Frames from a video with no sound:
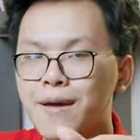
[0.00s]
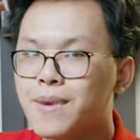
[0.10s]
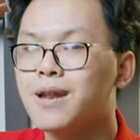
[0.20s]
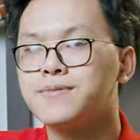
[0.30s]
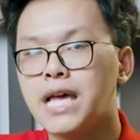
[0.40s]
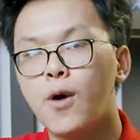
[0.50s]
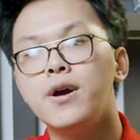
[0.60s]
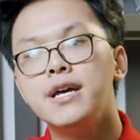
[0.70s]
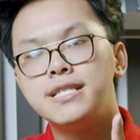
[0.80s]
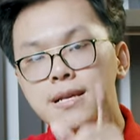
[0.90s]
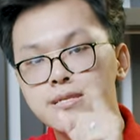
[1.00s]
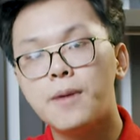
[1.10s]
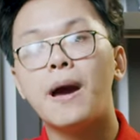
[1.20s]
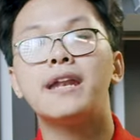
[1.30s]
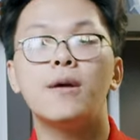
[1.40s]
may mắn làm sao
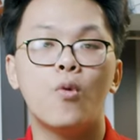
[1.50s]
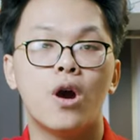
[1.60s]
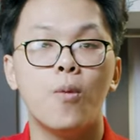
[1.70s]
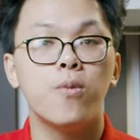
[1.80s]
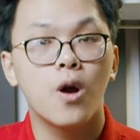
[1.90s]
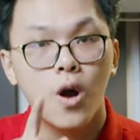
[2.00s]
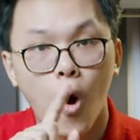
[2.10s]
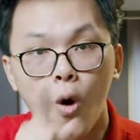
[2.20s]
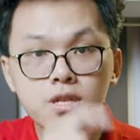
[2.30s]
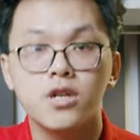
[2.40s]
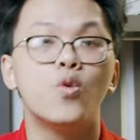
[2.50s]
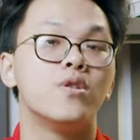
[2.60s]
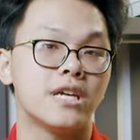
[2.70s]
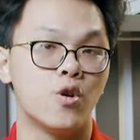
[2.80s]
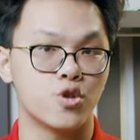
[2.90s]
chipset H510 có hỗ trợ
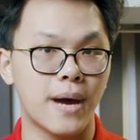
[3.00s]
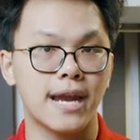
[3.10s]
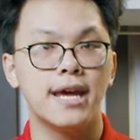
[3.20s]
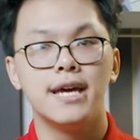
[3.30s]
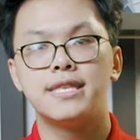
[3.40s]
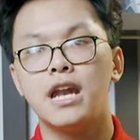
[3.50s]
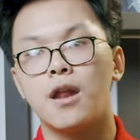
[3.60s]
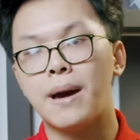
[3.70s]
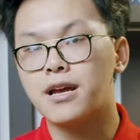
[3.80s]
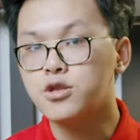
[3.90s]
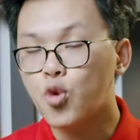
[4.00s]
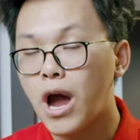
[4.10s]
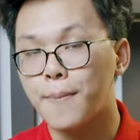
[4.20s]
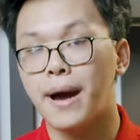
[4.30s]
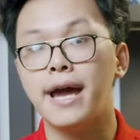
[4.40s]
Dual Channel cho bạn. Thế nên là bạn cứ
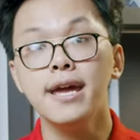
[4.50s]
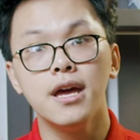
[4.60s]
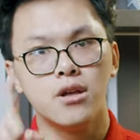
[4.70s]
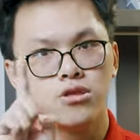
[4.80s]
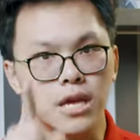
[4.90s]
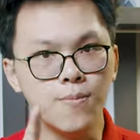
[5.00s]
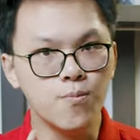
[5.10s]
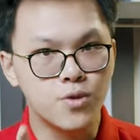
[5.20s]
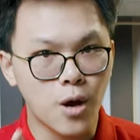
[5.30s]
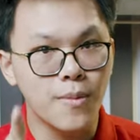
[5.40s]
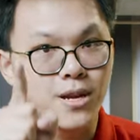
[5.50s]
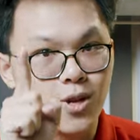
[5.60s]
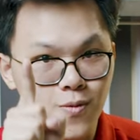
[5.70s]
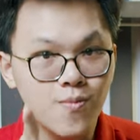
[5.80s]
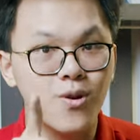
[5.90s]
thoải mái tìm cho mình
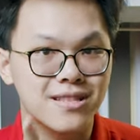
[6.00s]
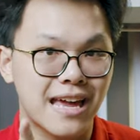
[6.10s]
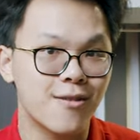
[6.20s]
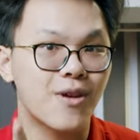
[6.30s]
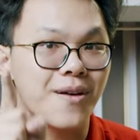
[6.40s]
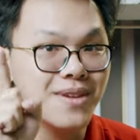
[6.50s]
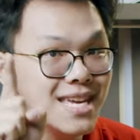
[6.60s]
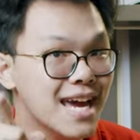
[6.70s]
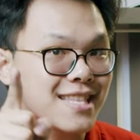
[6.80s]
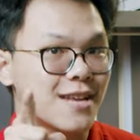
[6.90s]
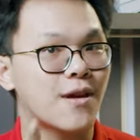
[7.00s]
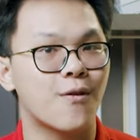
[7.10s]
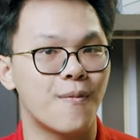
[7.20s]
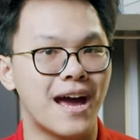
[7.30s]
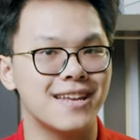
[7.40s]
đúng một thanh RAM y hệt thanh
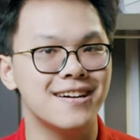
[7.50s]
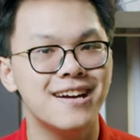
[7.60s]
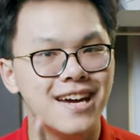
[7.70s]
RAM của bạn nhá,